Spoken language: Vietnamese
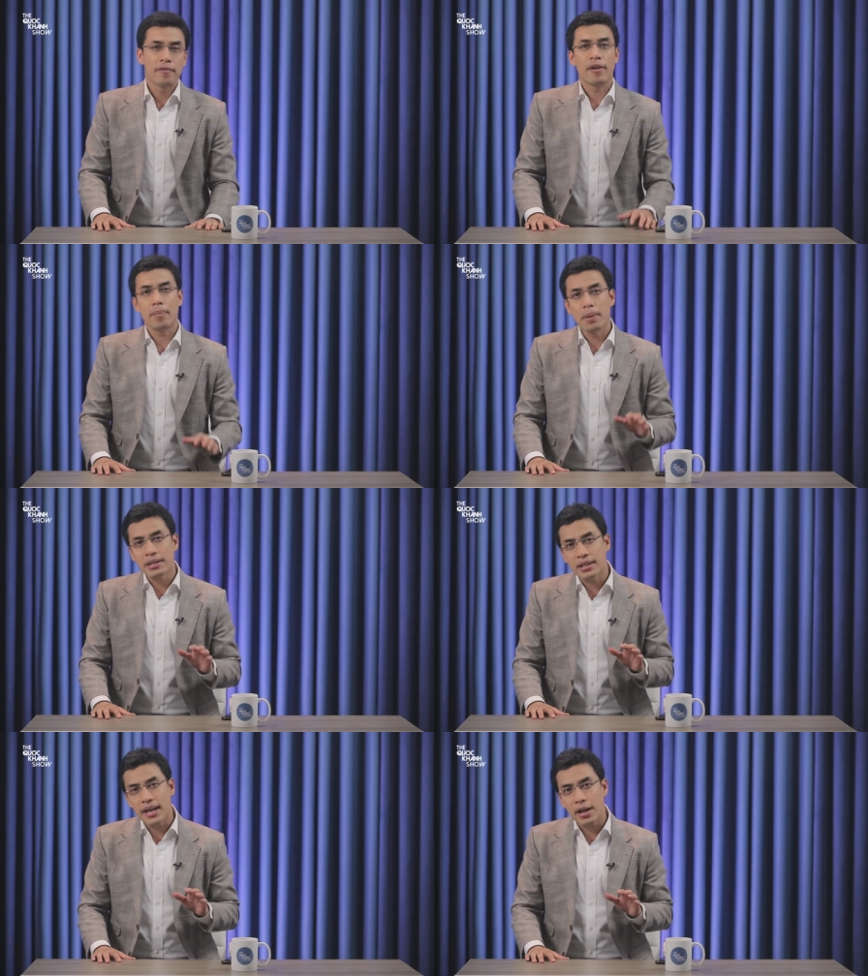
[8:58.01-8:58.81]
và P
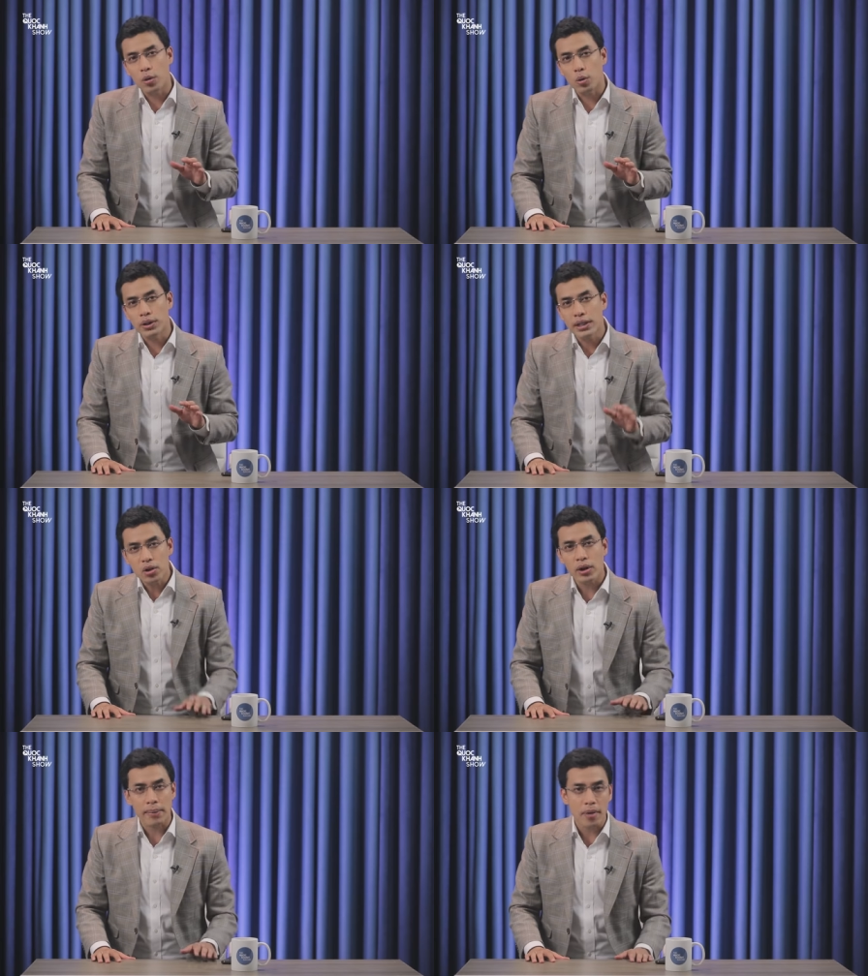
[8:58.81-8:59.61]
trên E của chính
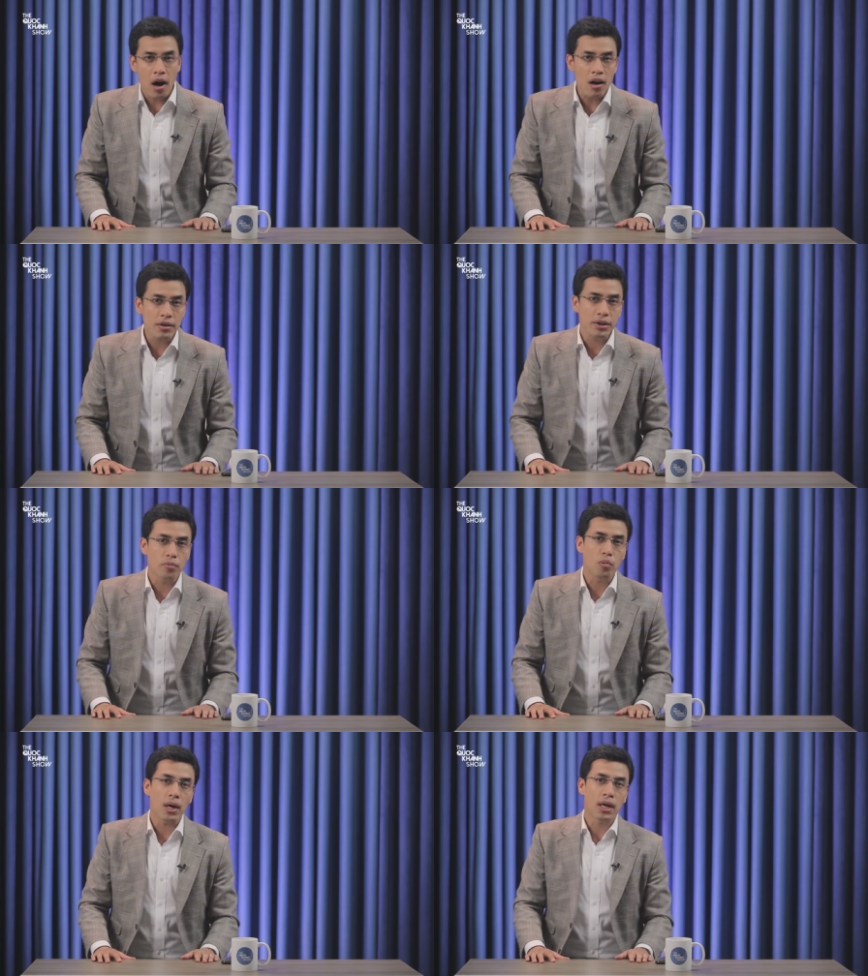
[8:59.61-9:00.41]
doanh nghiệp đó
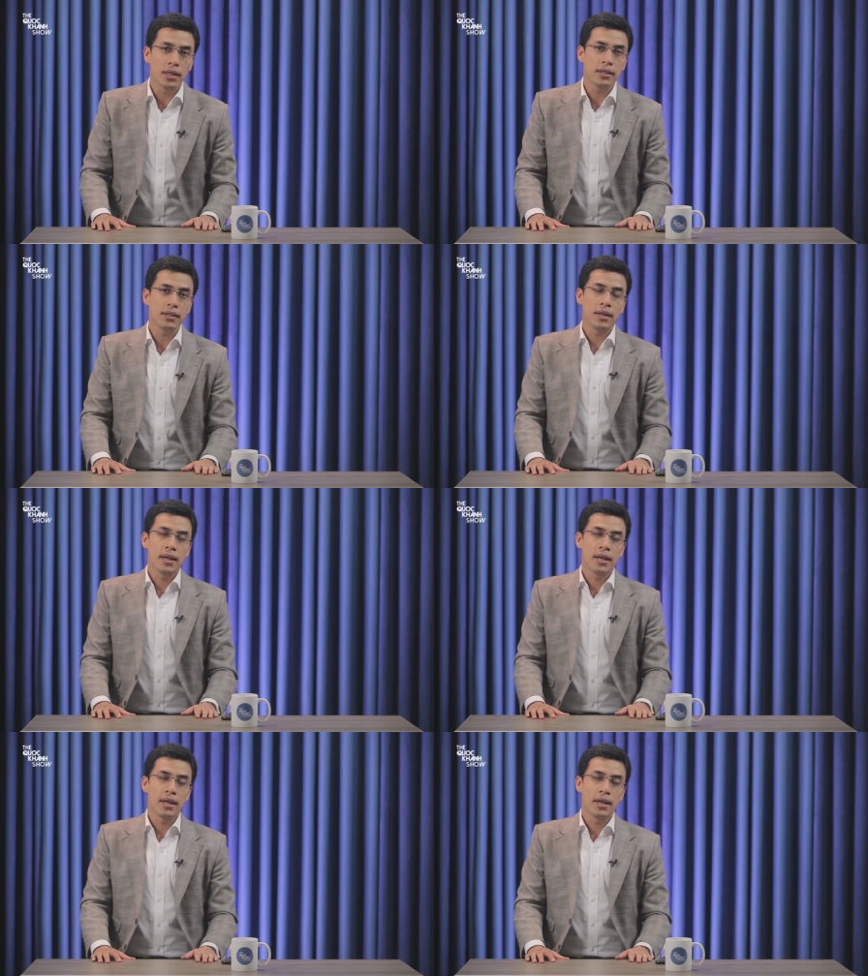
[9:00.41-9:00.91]
trong quá khứ